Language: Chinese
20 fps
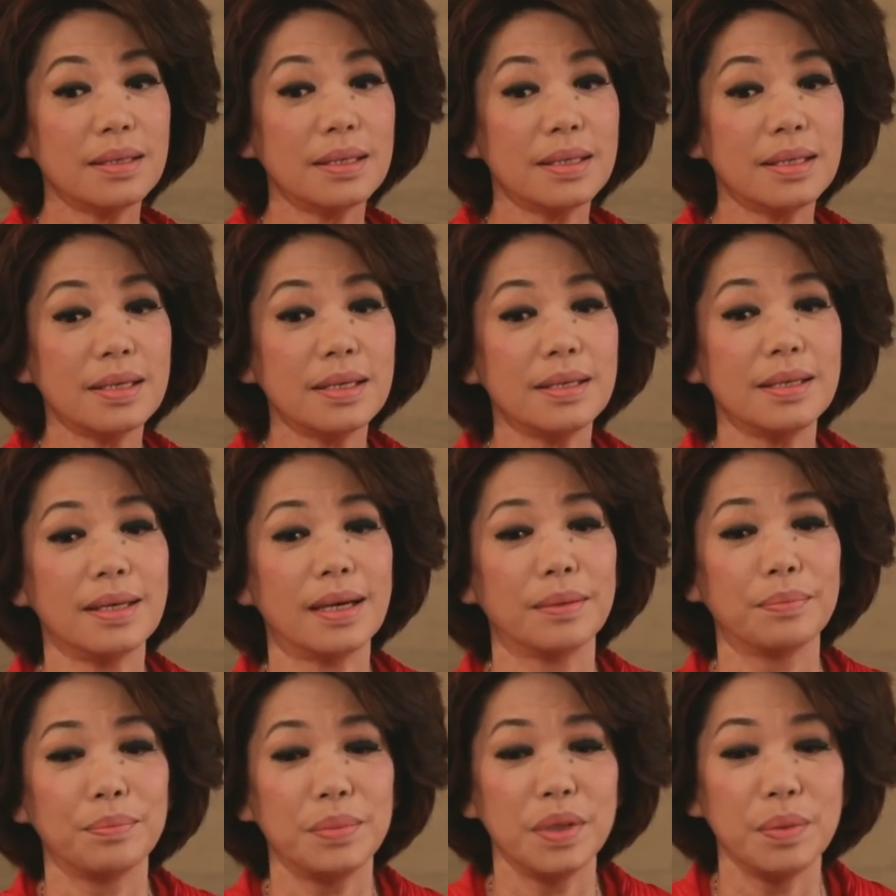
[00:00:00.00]
信
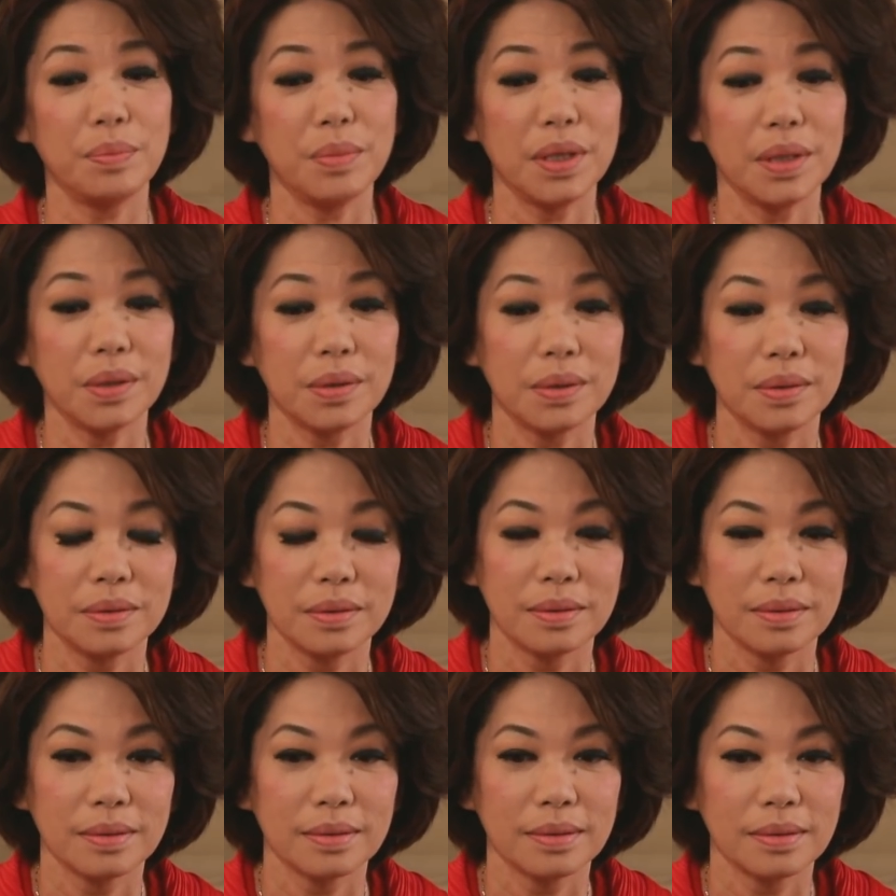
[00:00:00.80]
仰并没有
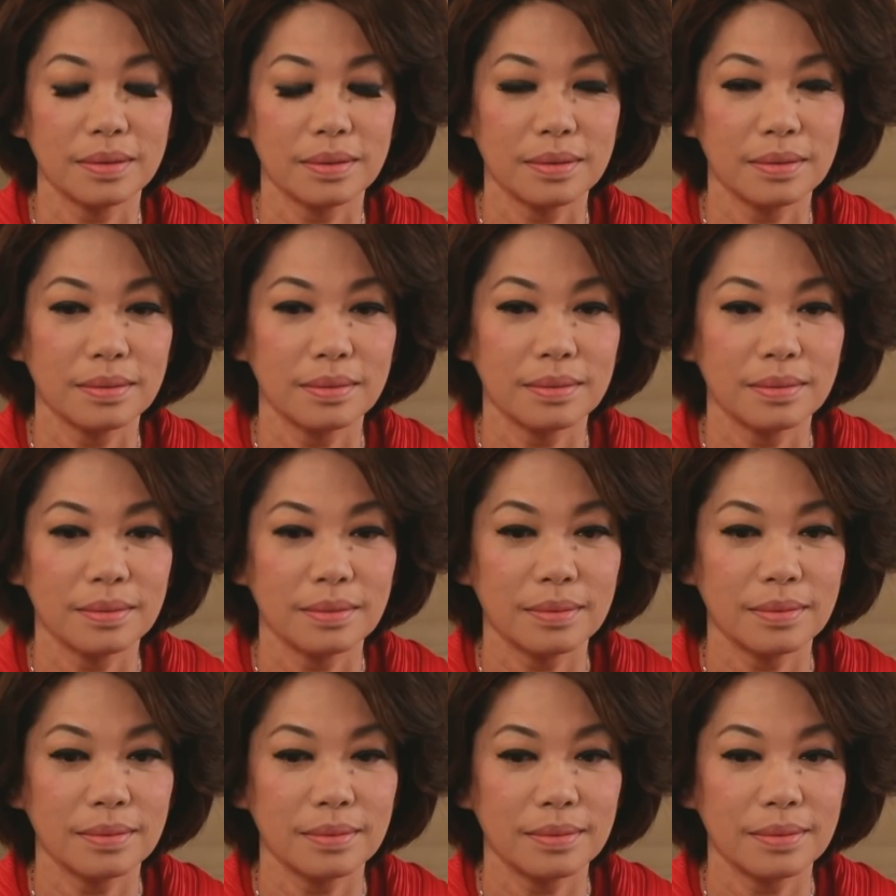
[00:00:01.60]

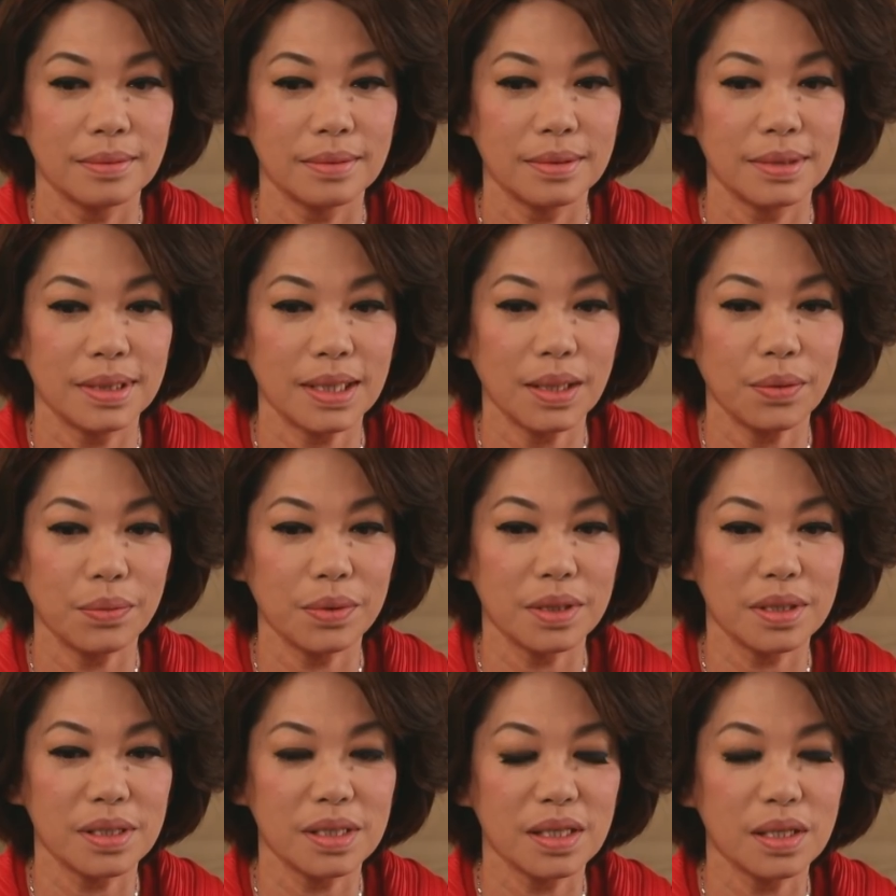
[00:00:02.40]
在我
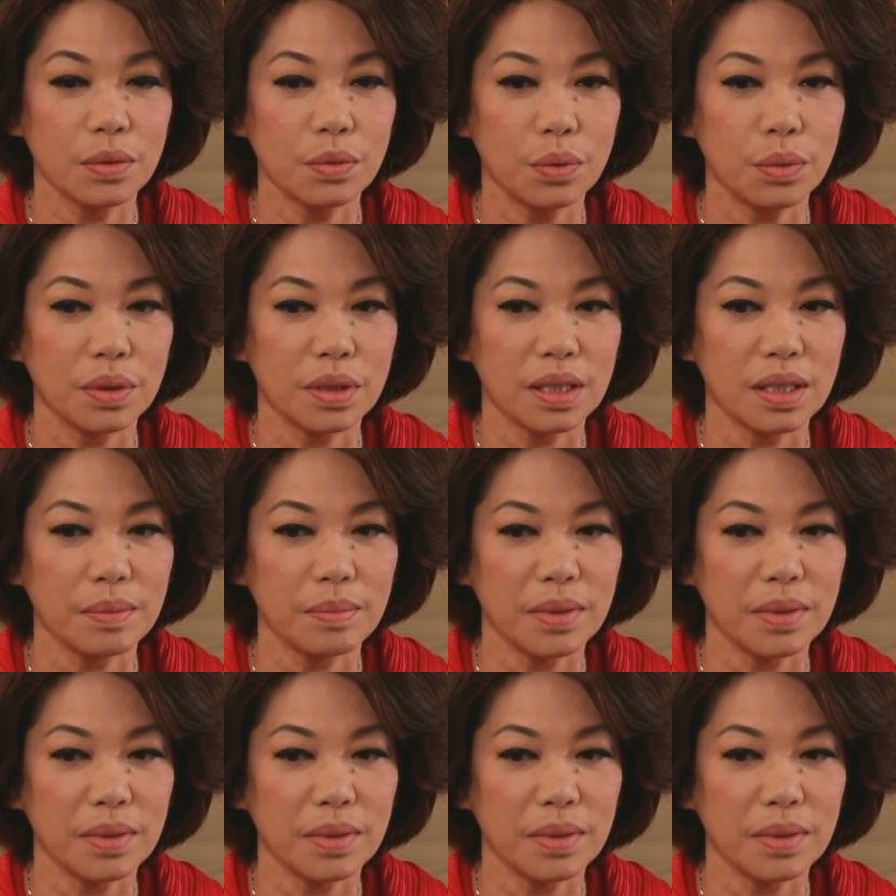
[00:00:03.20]
的生活里